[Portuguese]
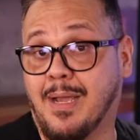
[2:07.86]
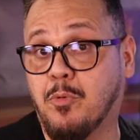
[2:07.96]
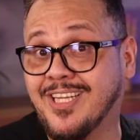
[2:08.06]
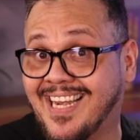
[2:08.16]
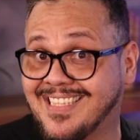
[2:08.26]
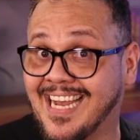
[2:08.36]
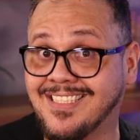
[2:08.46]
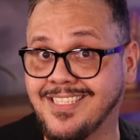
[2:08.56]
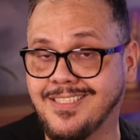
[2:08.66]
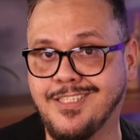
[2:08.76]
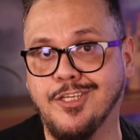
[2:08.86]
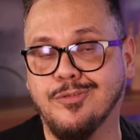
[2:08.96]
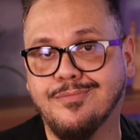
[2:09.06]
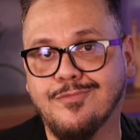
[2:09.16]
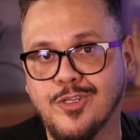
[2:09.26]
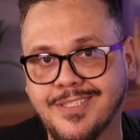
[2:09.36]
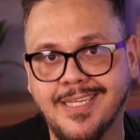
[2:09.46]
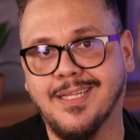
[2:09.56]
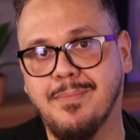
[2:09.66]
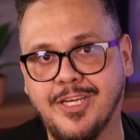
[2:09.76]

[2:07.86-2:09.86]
E a modalidade de ensino você também